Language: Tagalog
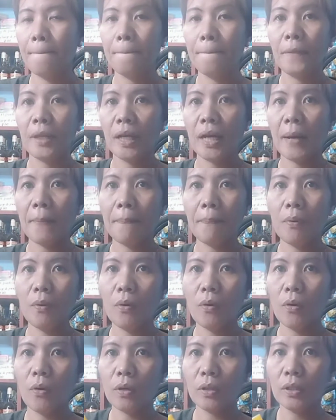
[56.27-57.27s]
Cup
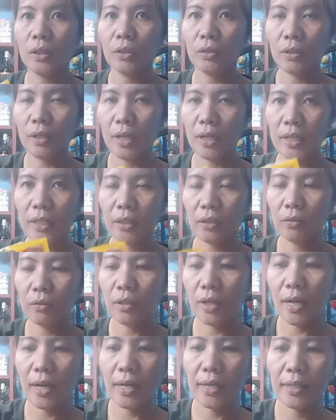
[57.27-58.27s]
hook, yung ganito
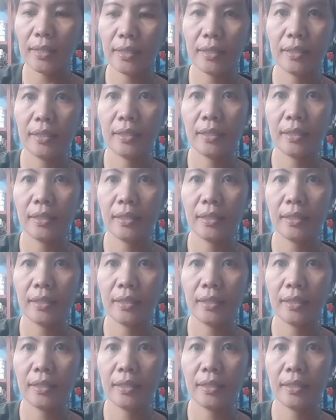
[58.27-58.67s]
guys.